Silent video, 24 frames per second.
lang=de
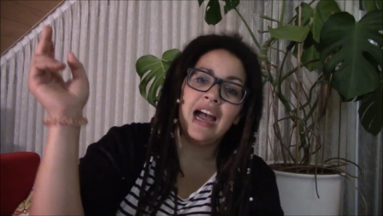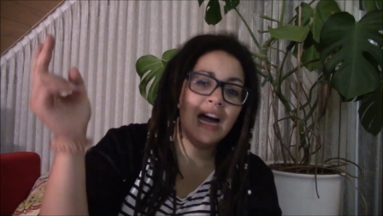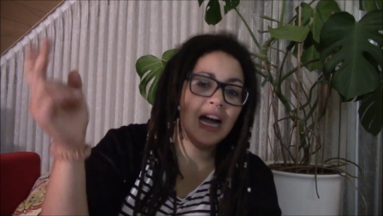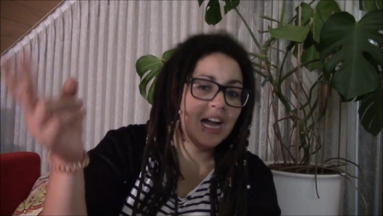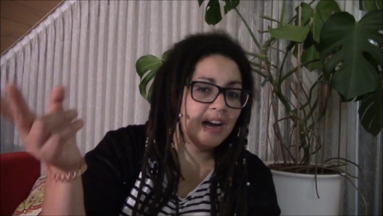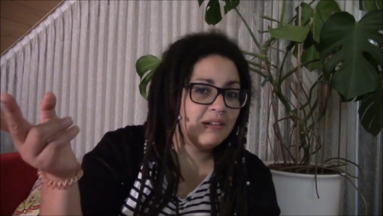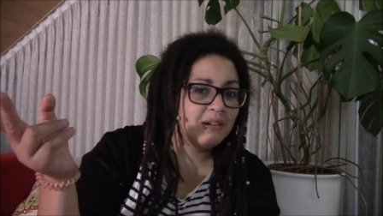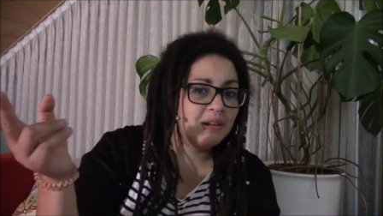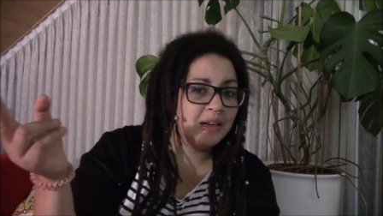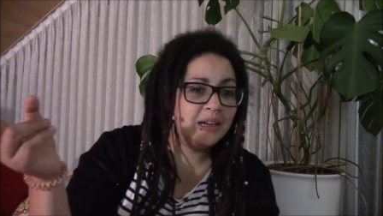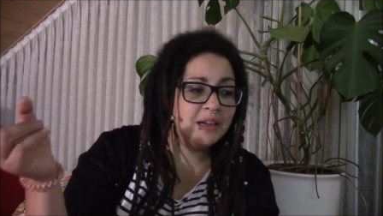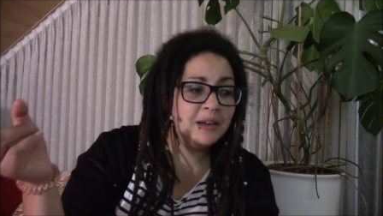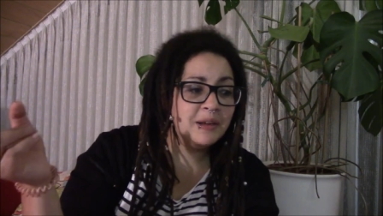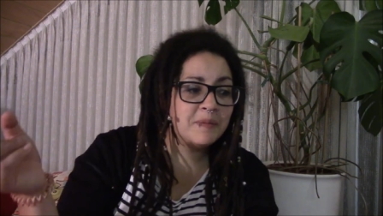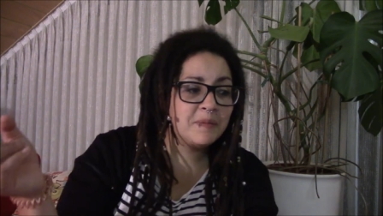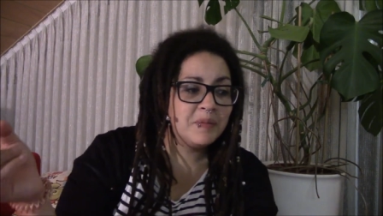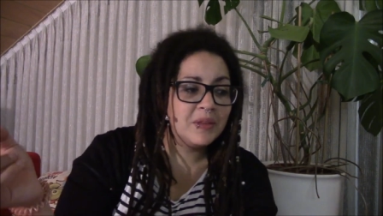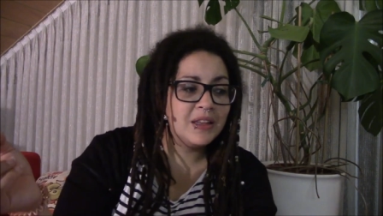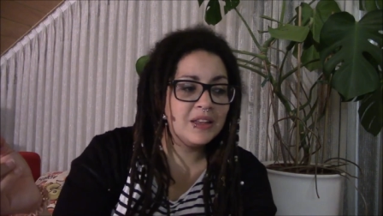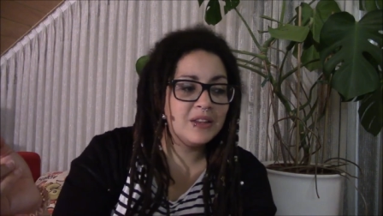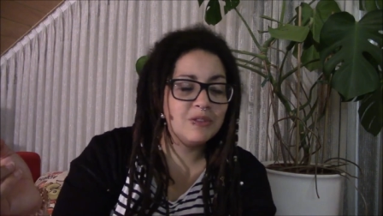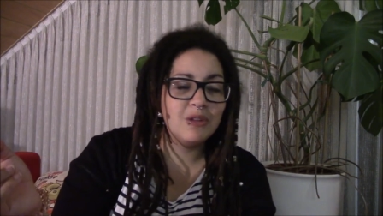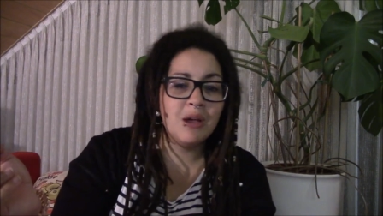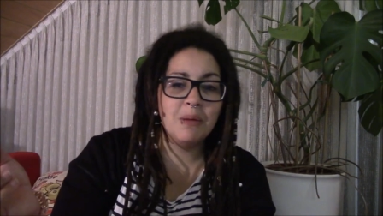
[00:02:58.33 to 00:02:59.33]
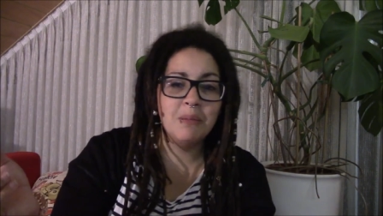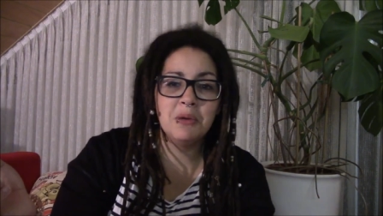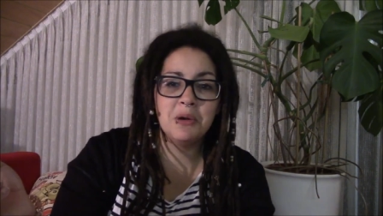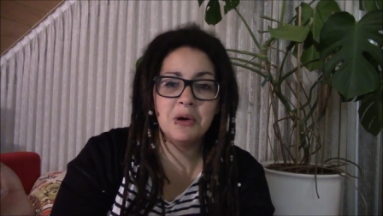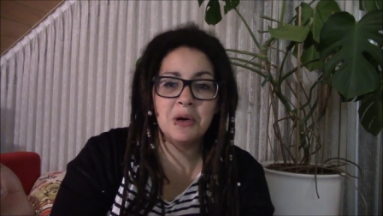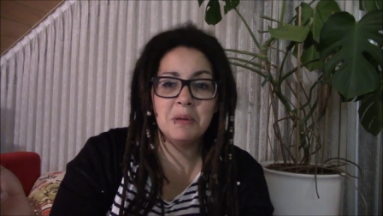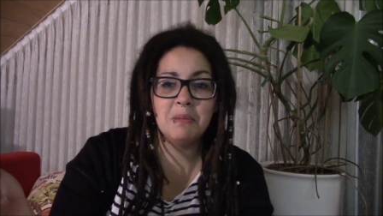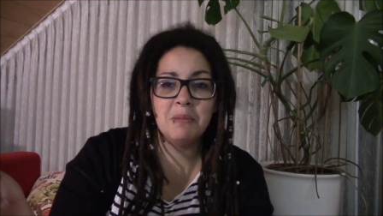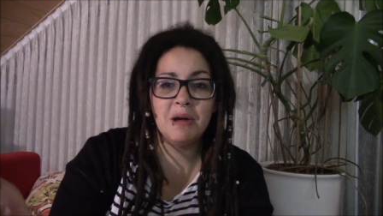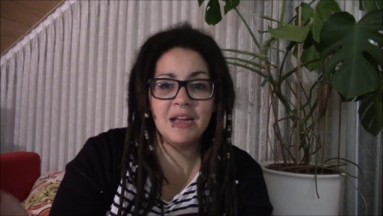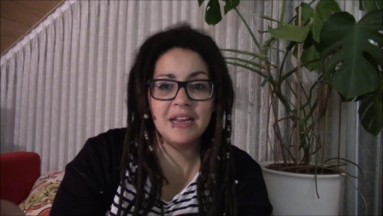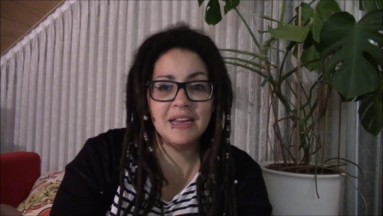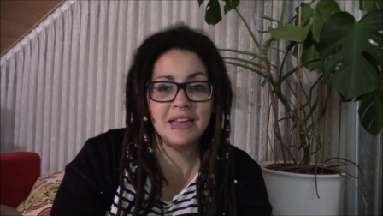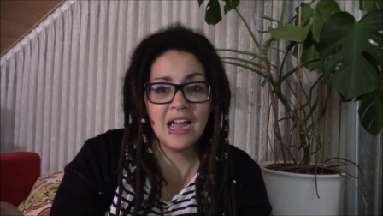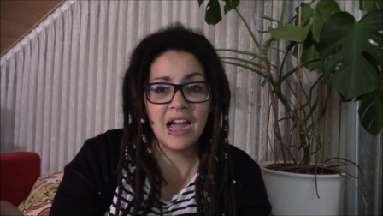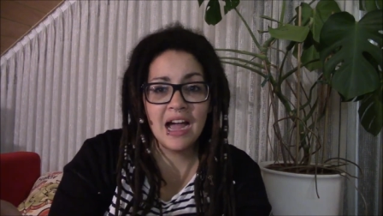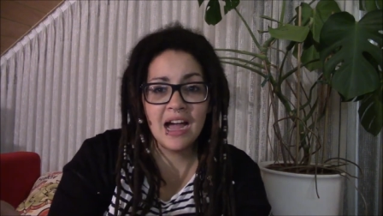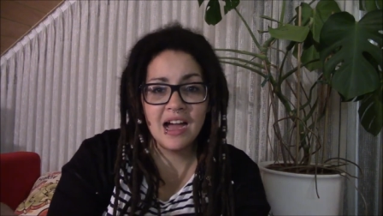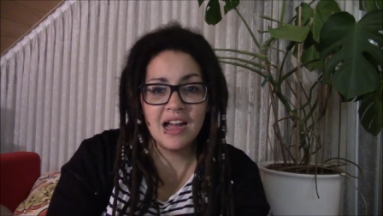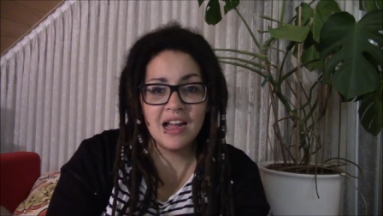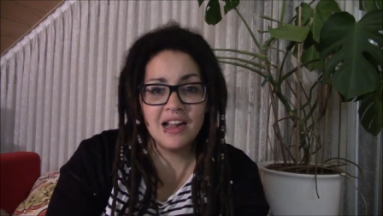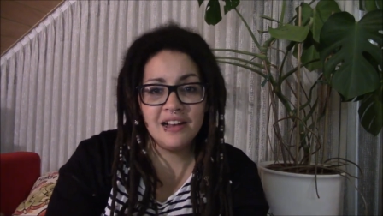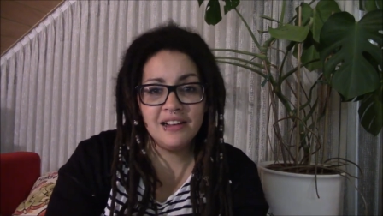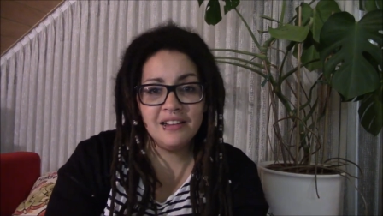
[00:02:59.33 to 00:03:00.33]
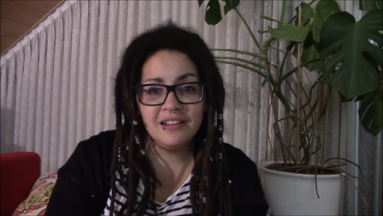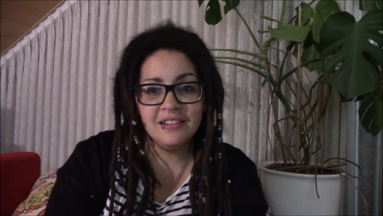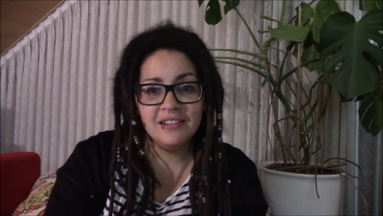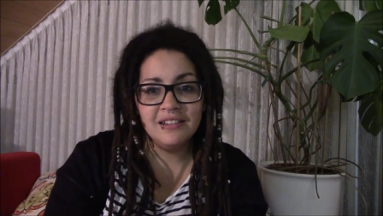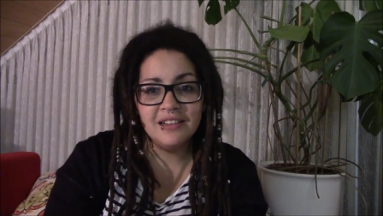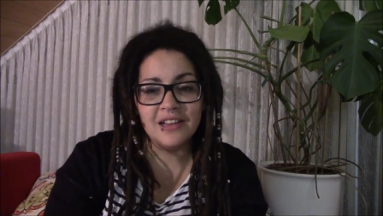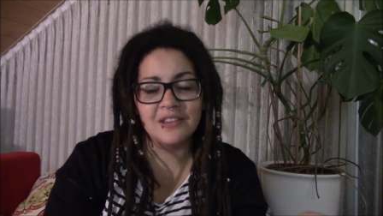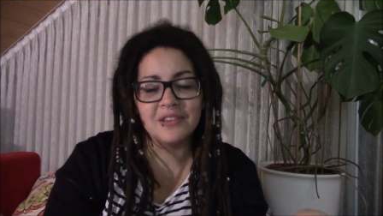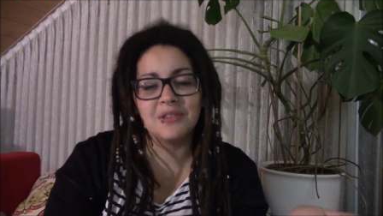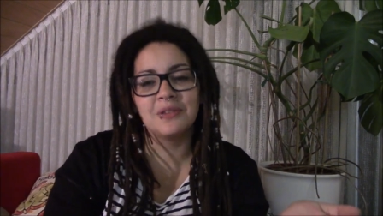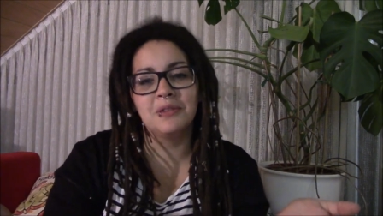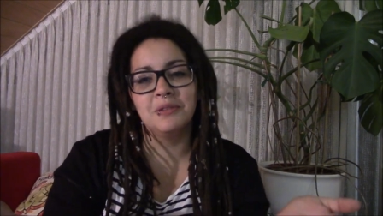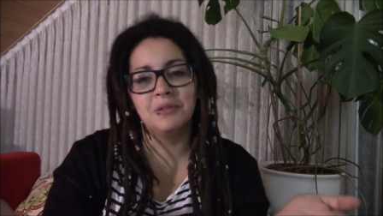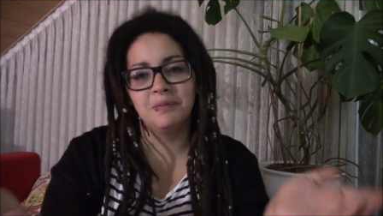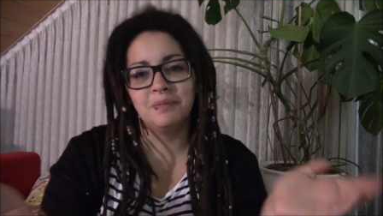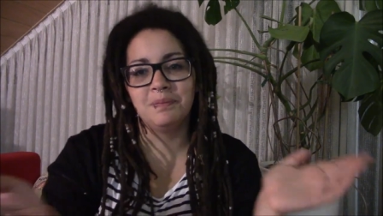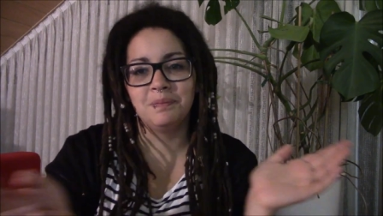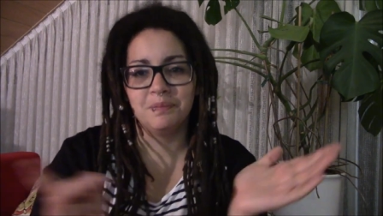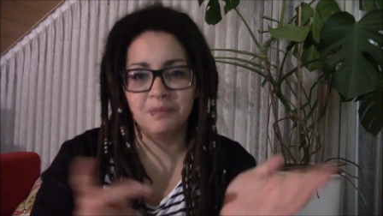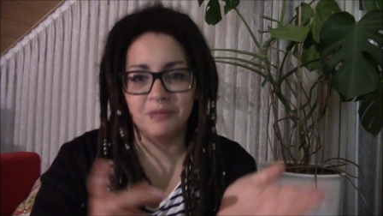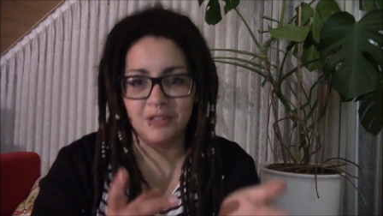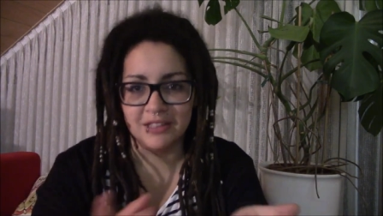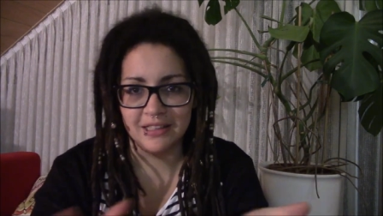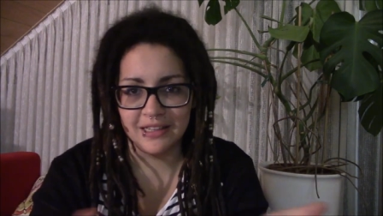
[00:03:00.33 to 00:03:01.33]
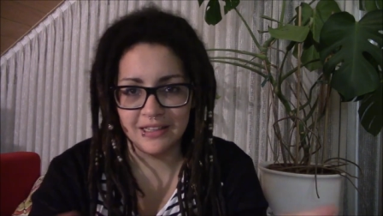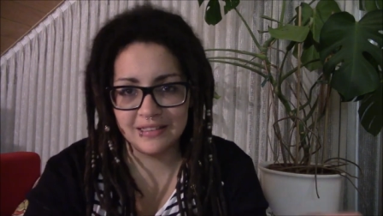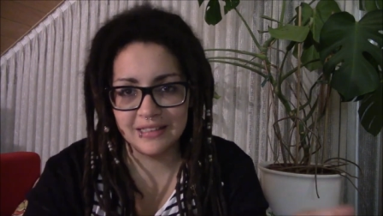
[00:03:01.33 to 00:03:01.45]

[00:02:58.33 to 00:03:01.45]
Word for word: Aber es war mir auch immer egal. Also, was